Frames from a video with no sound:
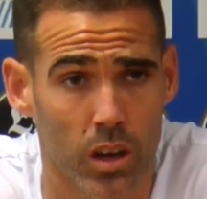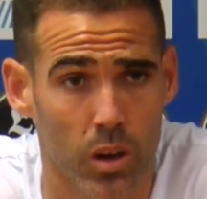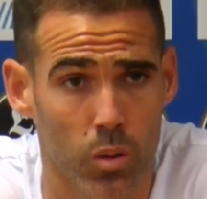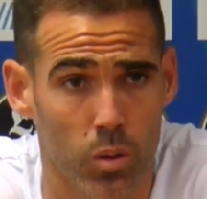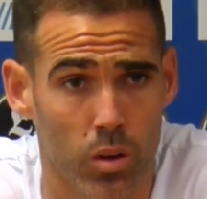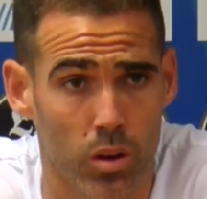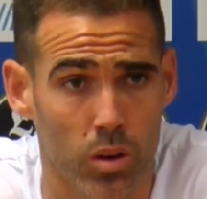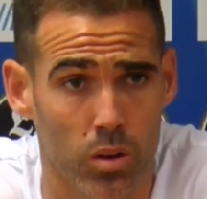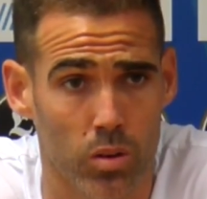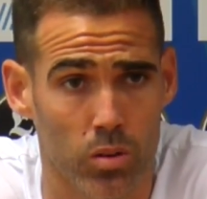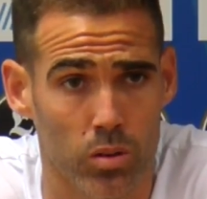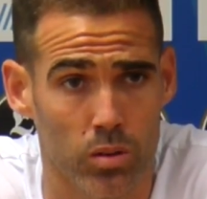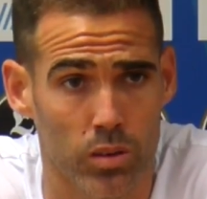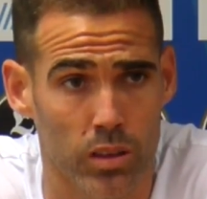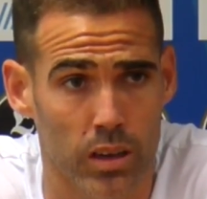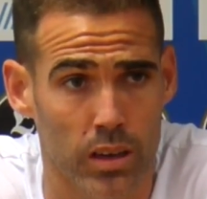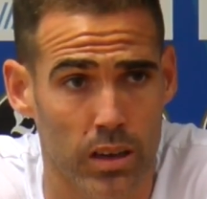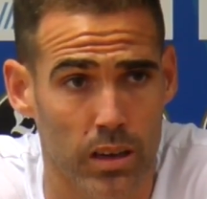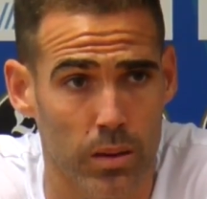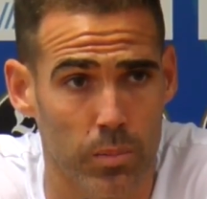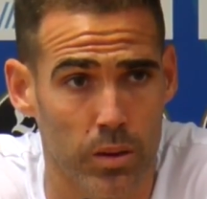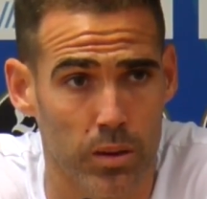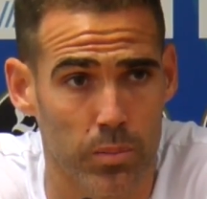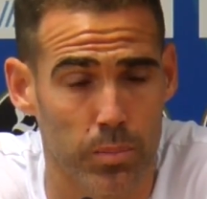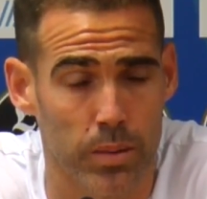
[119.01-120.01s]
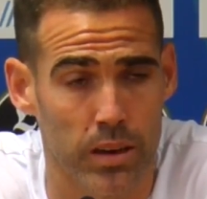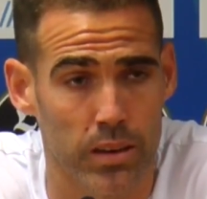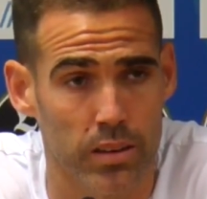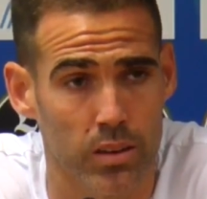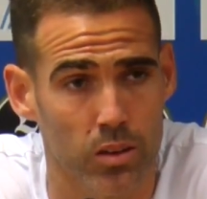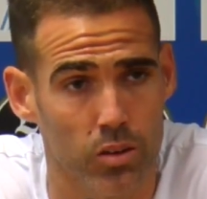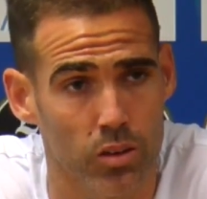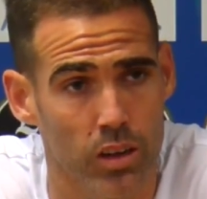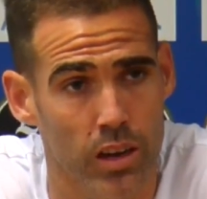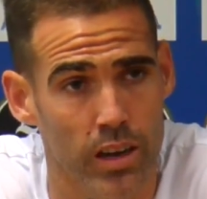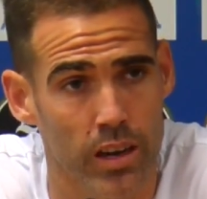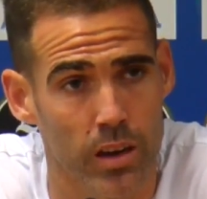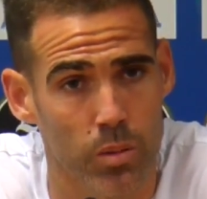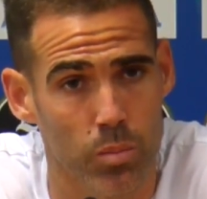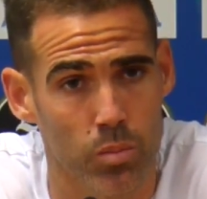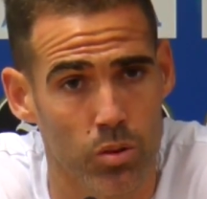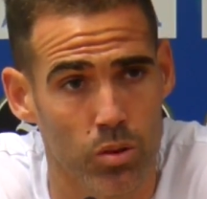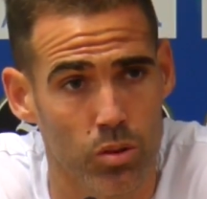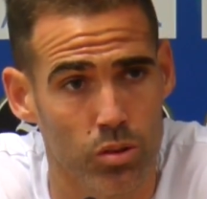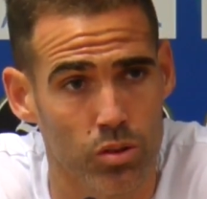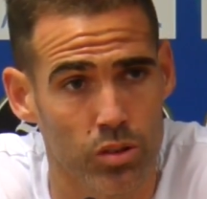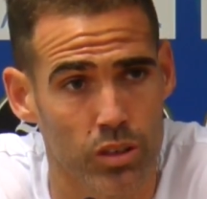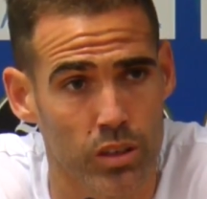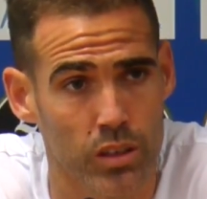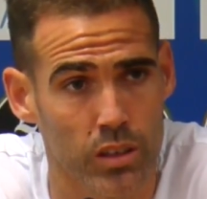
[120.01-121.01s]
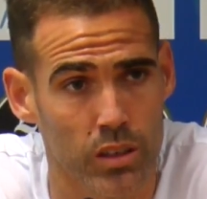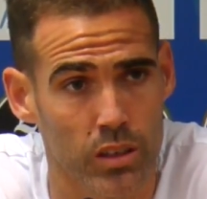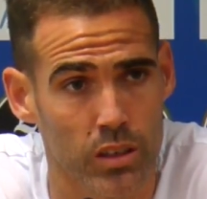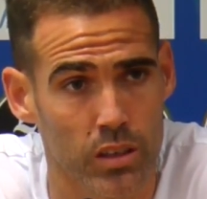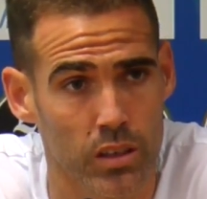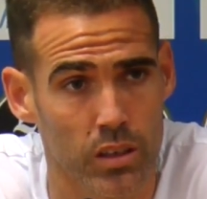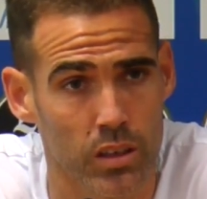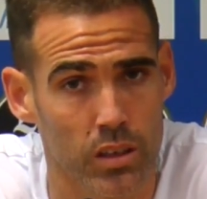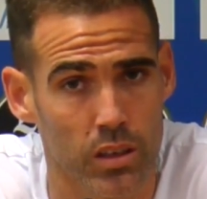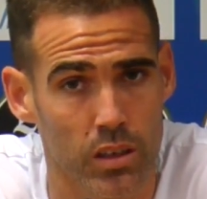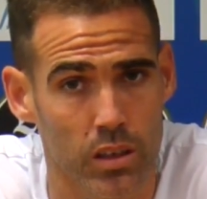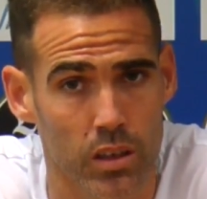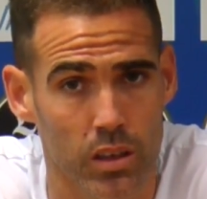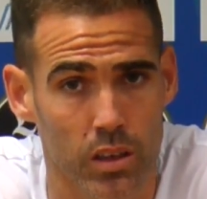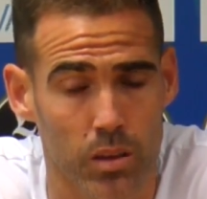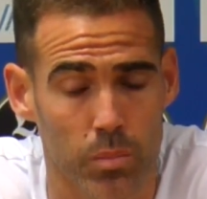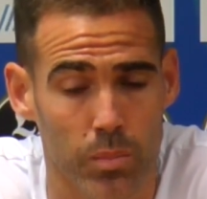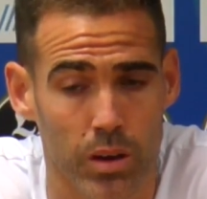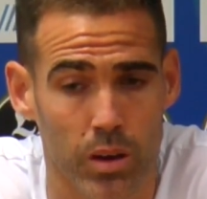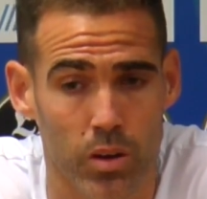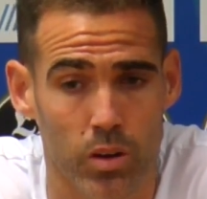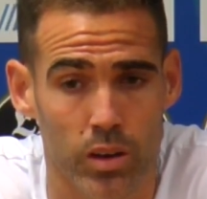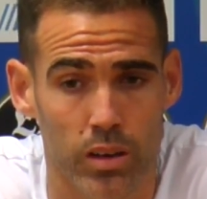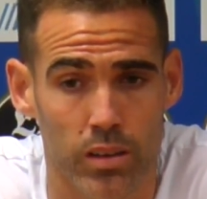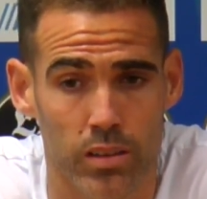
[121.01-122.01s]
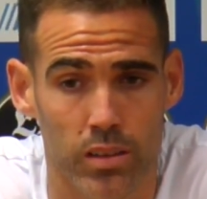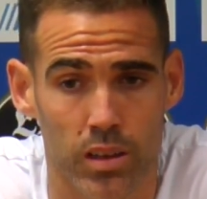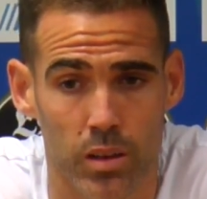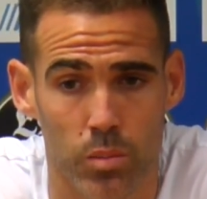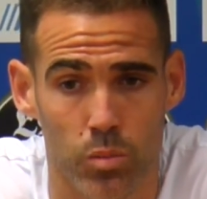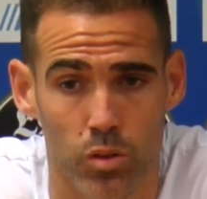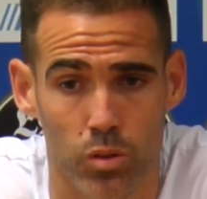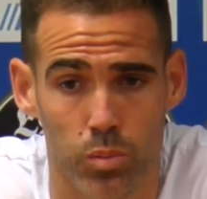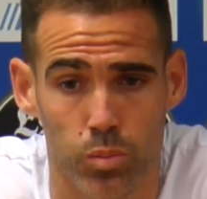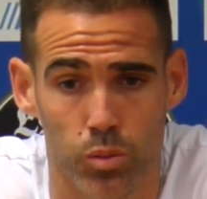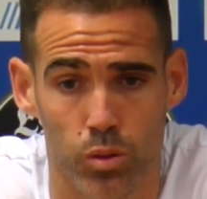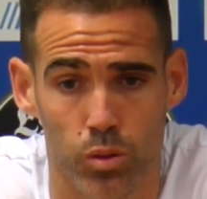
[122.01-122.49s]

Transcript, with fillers: bueno, contra más partidos ganemos y, y mejor estemos,